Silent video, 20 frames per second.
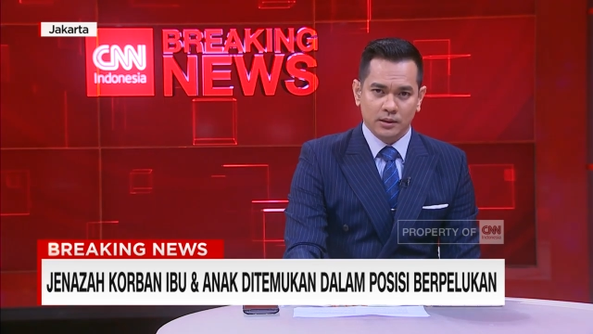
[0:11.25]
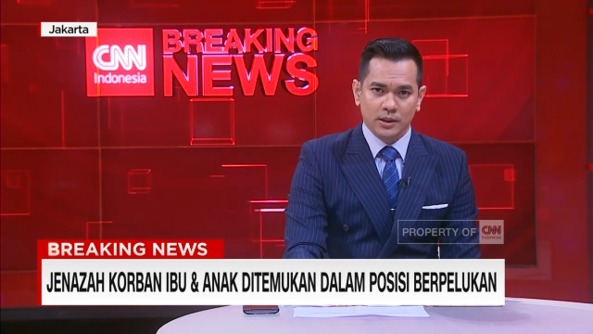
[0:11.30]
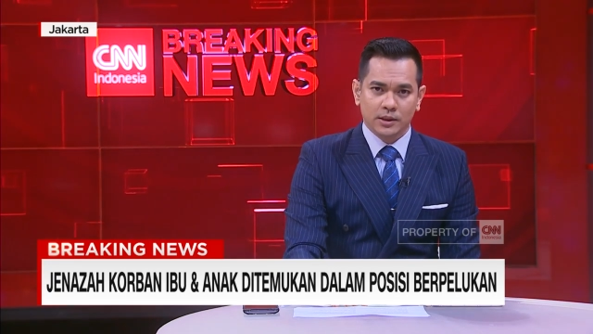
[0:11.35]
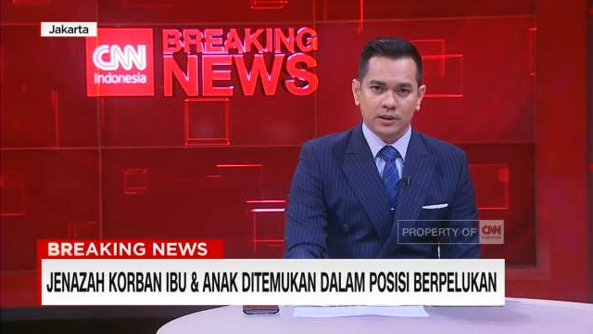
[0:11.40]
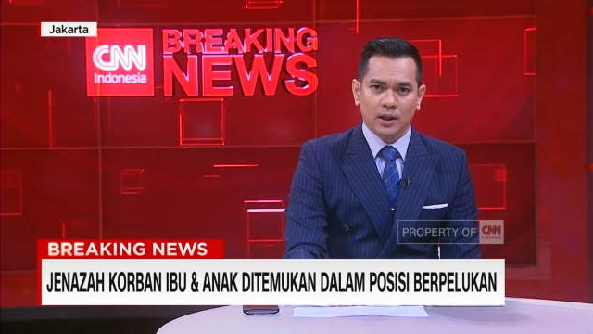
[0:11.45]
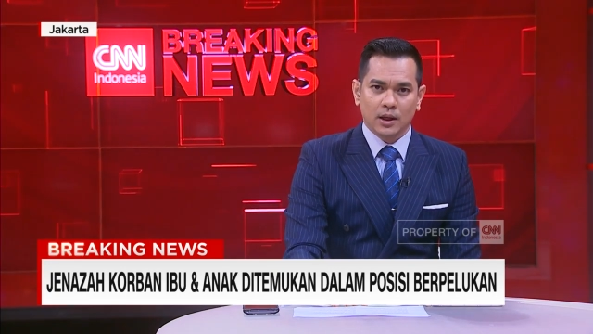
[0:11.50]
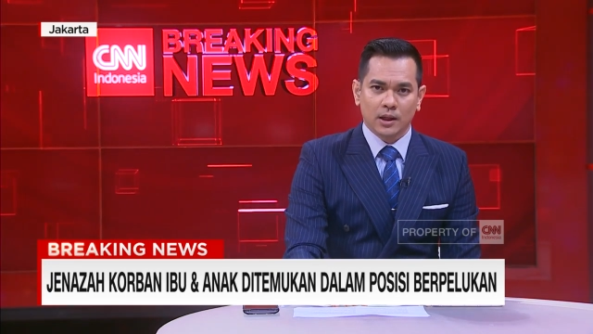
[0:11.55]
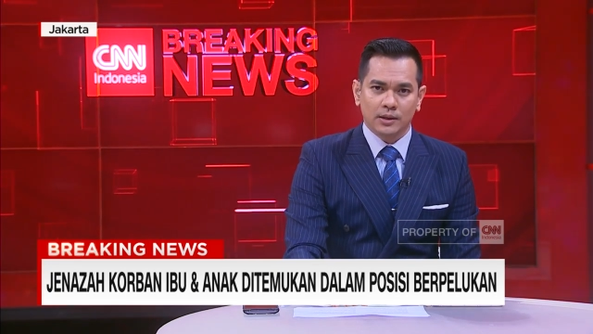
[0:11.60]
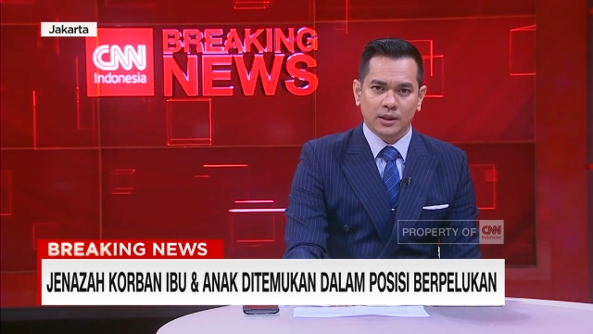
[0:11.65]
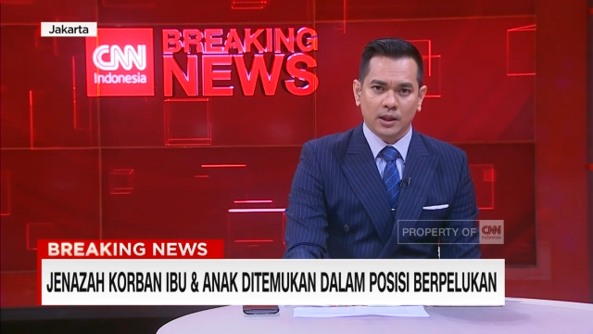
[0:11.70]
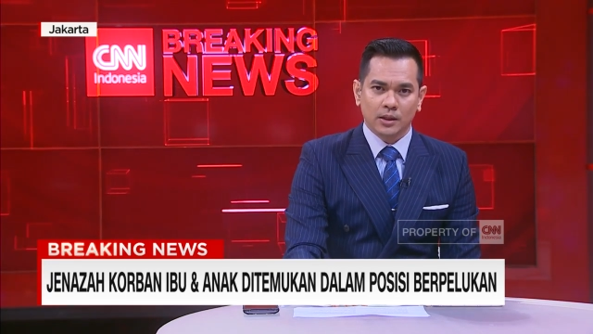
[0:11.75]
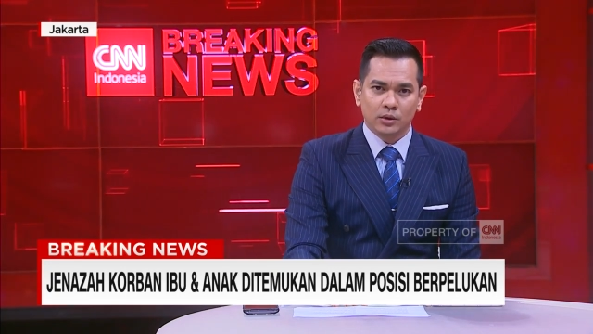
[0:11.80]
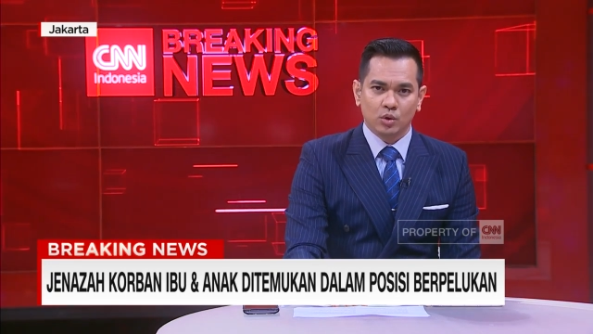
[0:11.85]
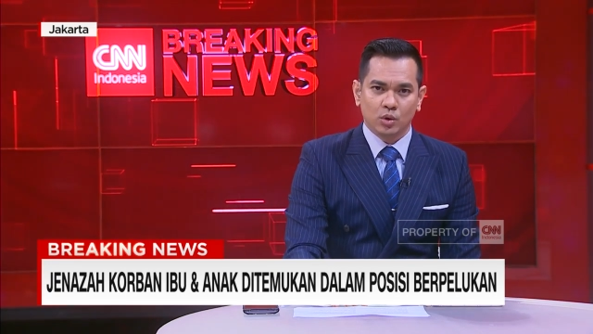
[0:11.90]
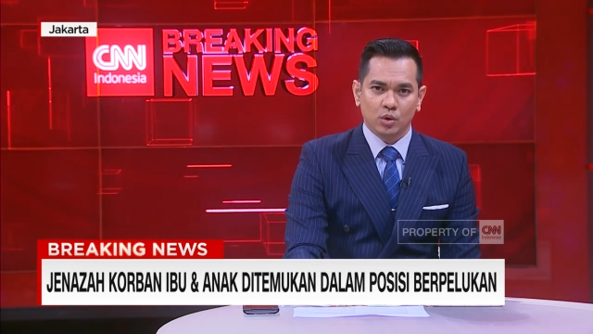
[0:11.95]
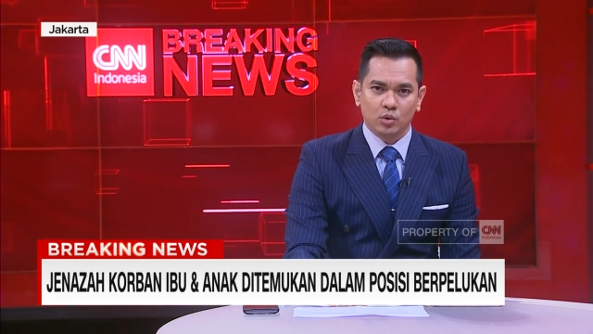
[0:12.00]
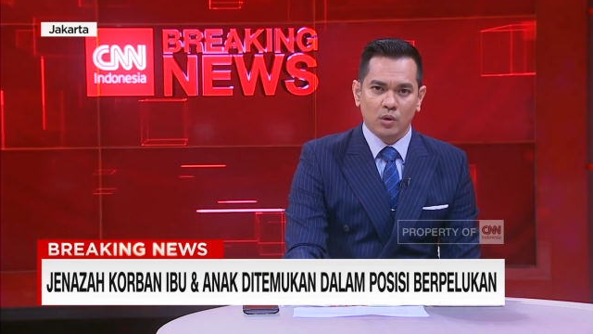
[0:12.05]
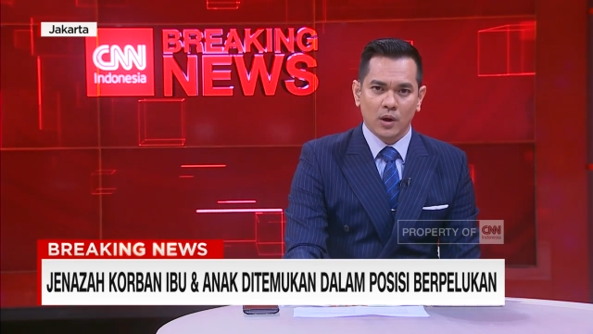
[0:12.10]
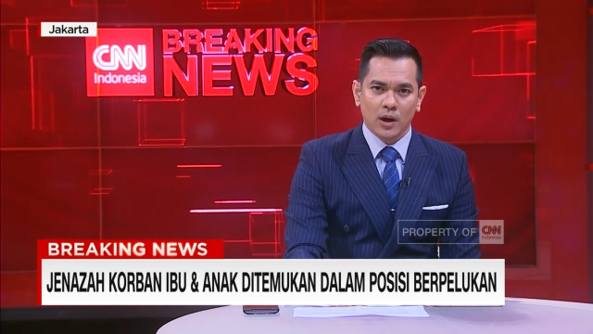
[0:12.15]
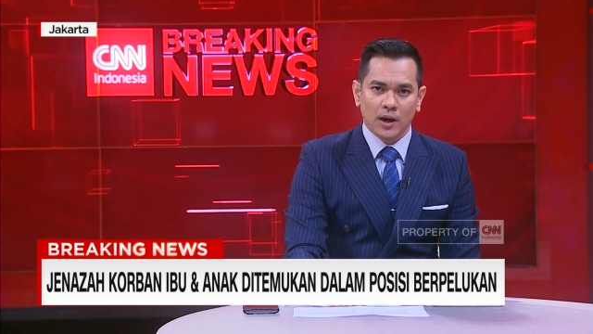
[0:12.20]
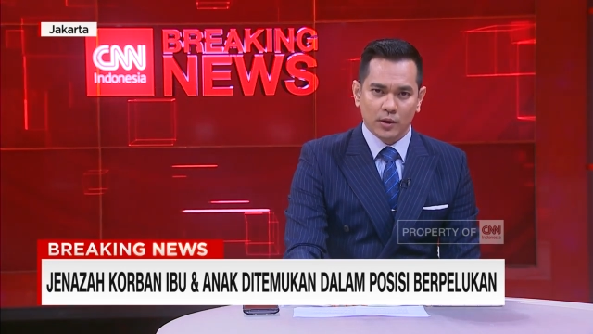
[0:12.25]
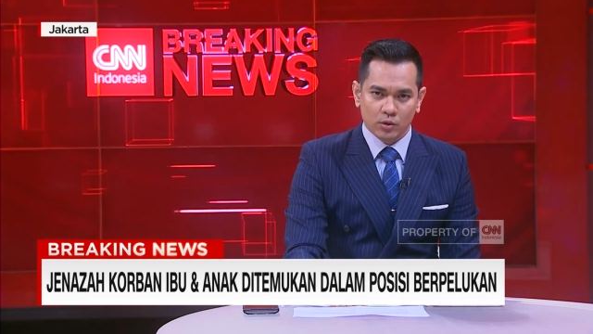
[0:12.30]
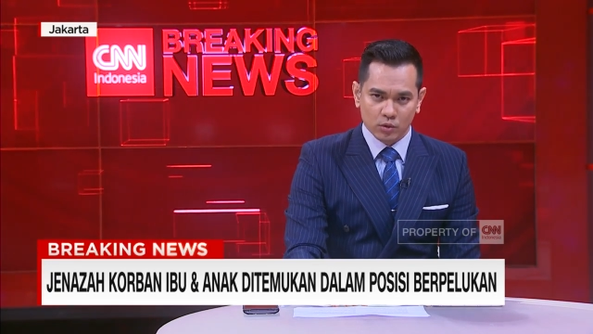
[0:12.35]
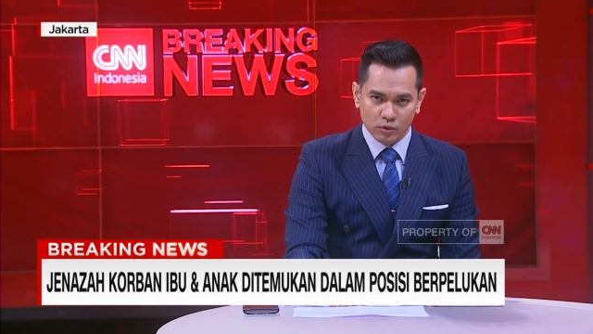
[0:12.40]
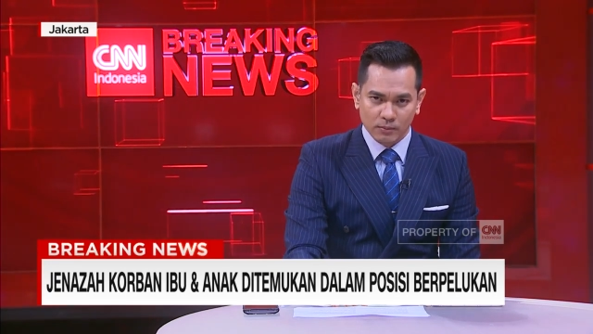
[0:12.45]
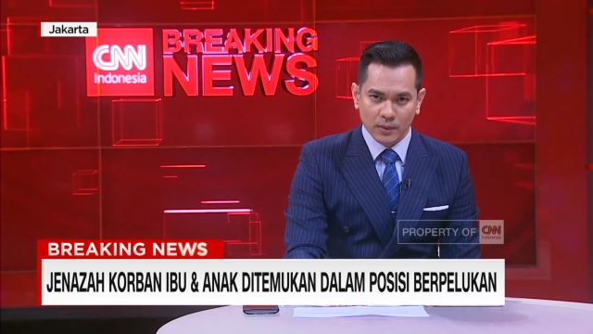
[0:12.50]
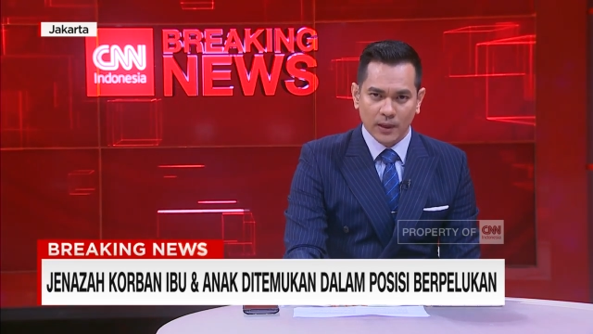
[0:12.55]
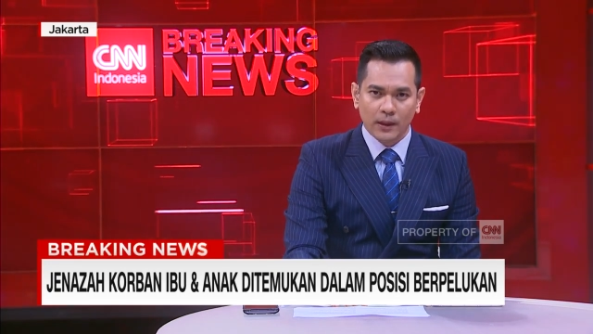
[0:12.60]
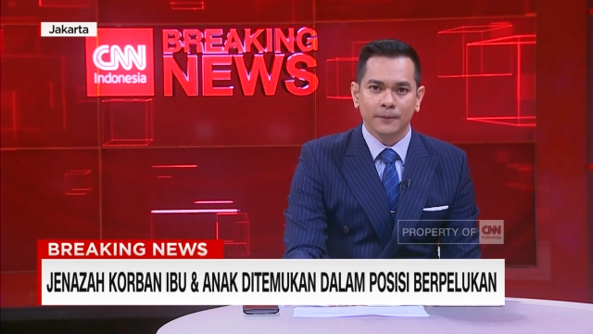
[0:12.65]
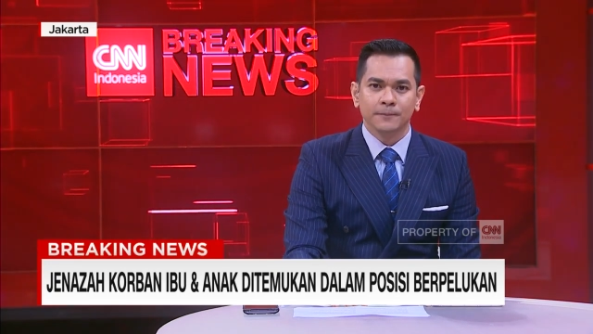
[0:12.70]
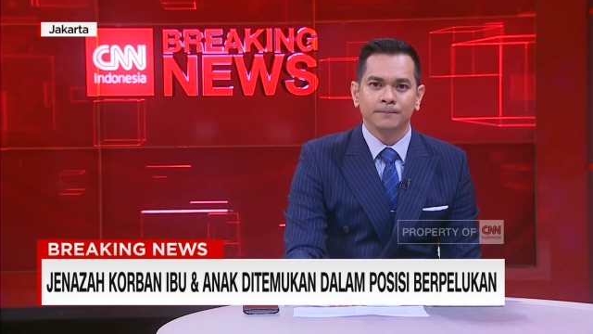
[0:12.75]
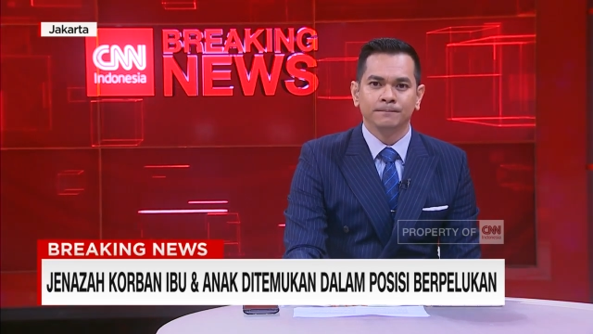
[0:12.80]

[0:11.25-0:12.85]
salah satu ruangan rumah.